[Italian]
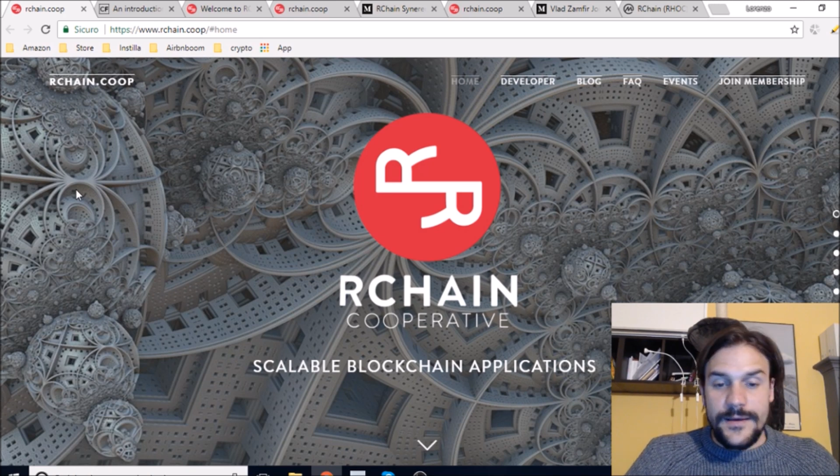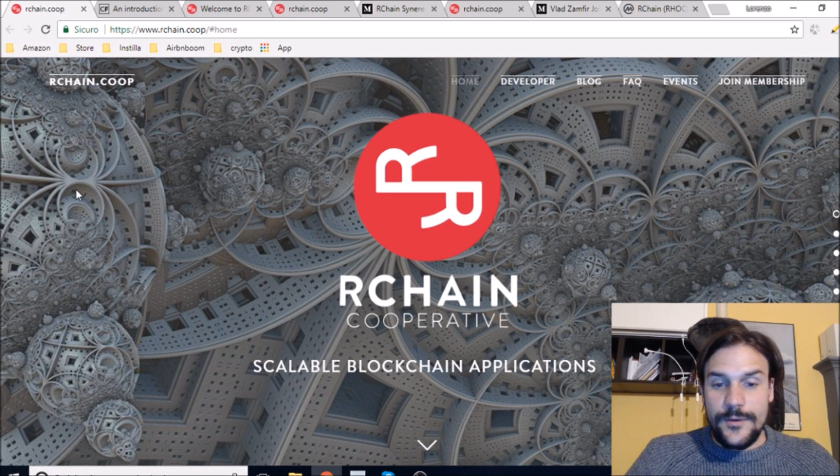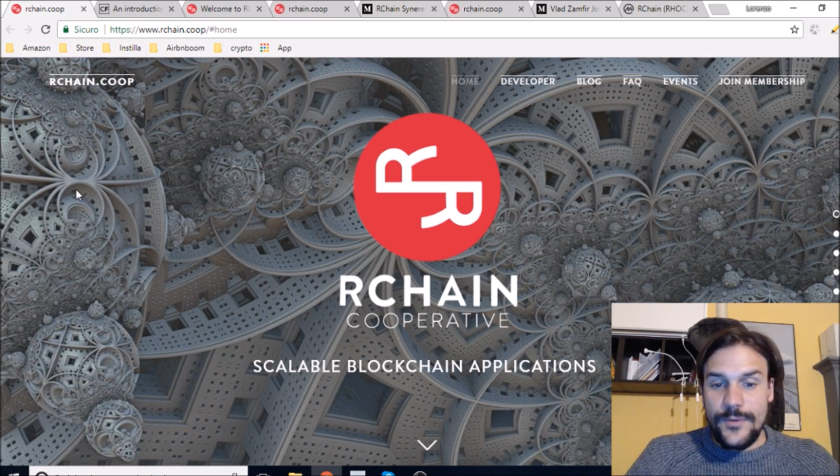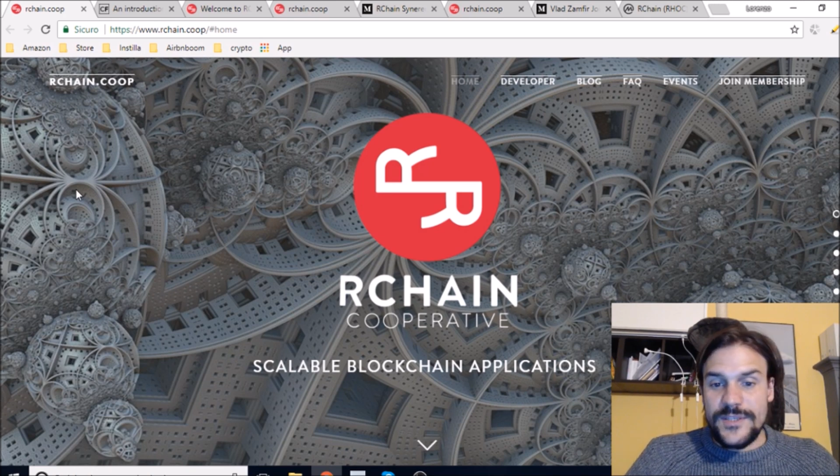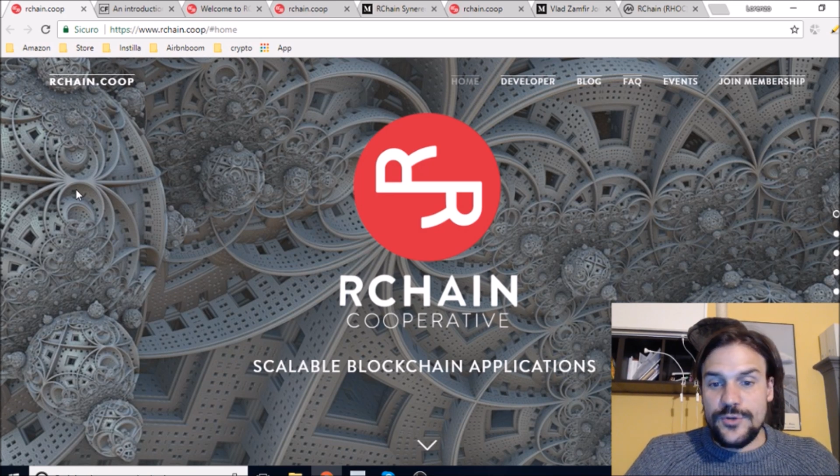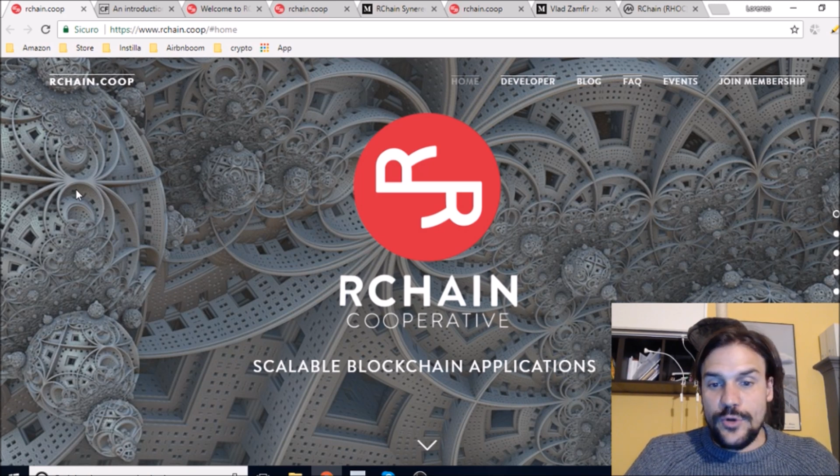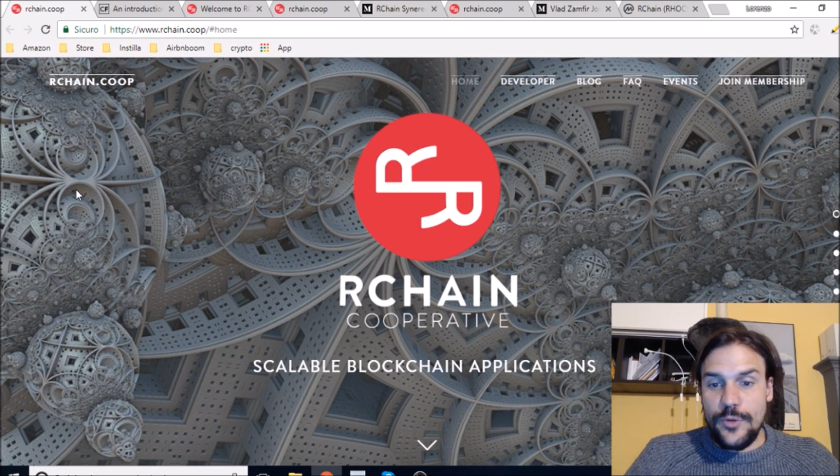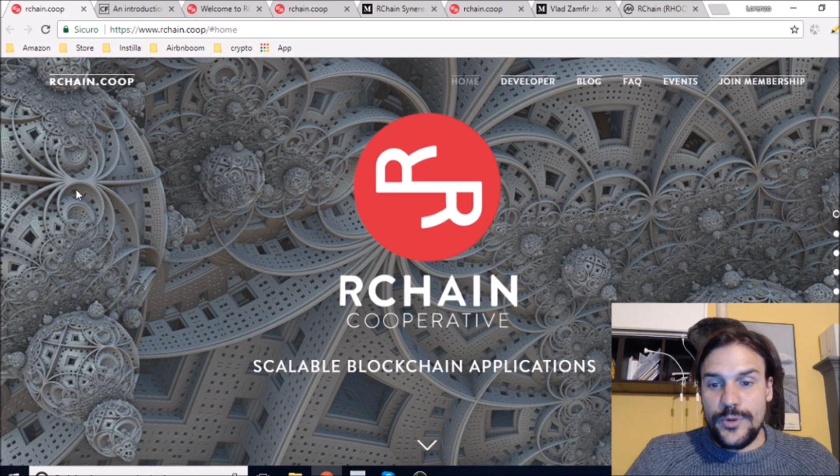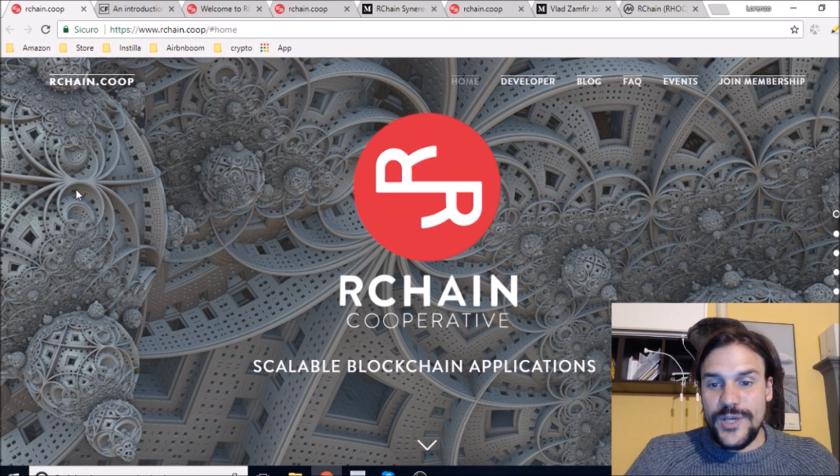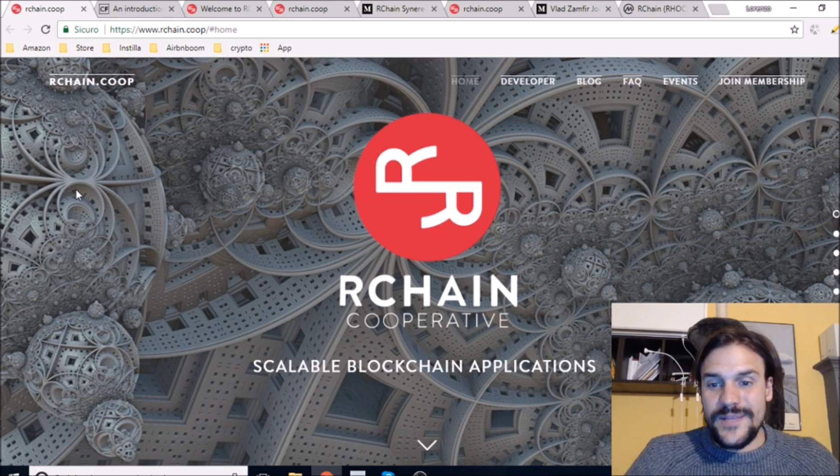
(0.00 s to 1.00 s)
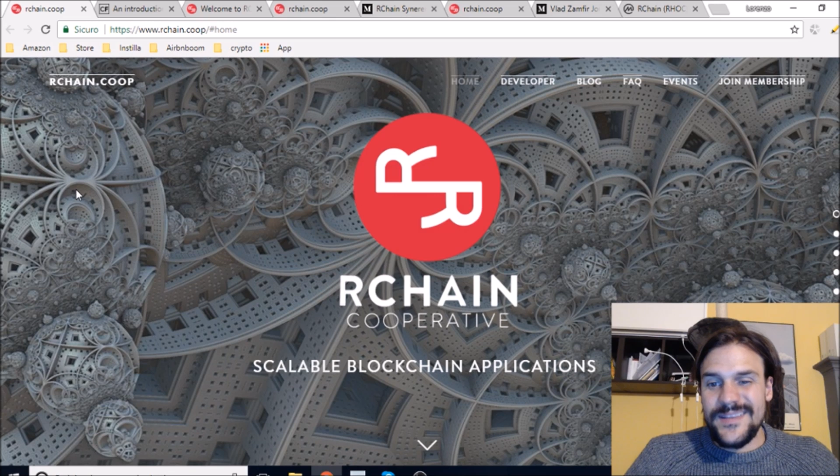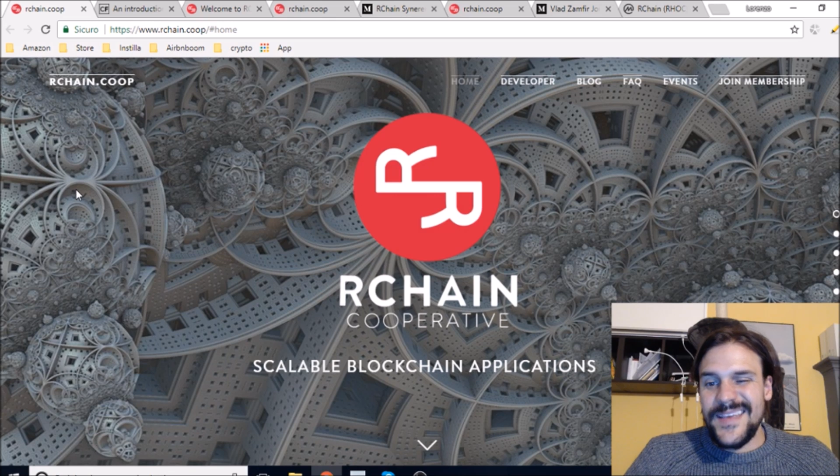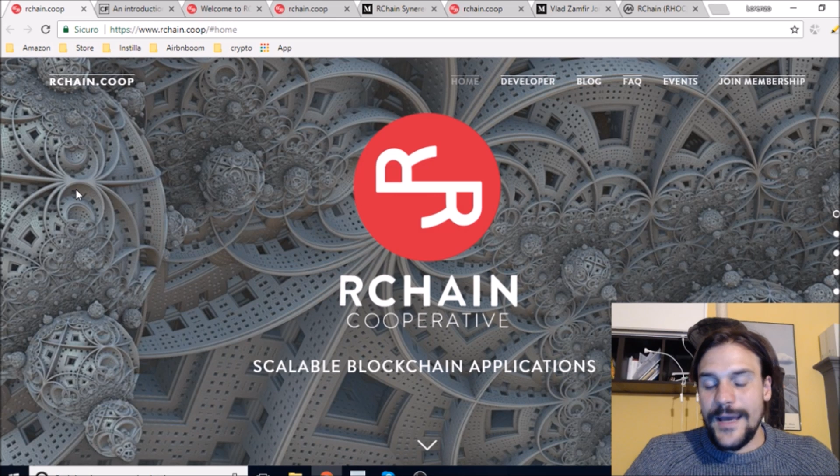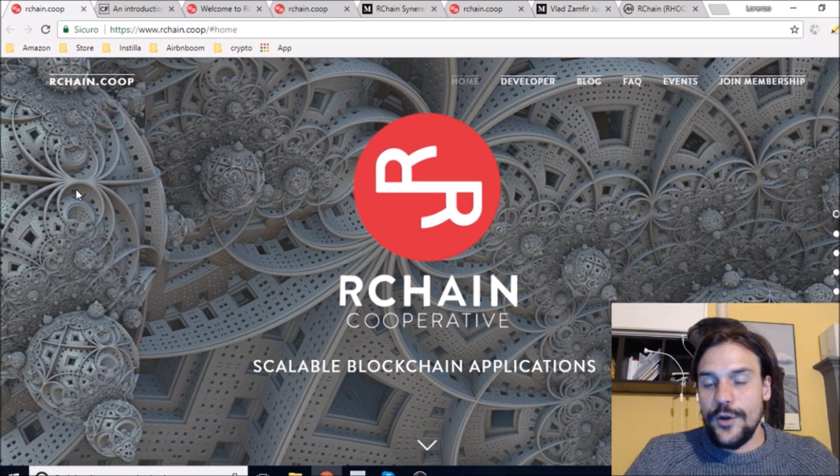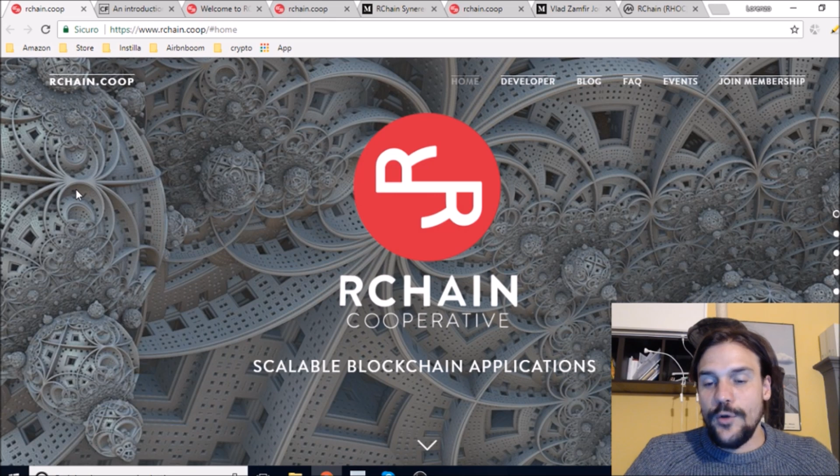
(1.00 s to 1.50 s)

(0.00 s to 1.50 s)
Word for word: questi sono progetti che hanno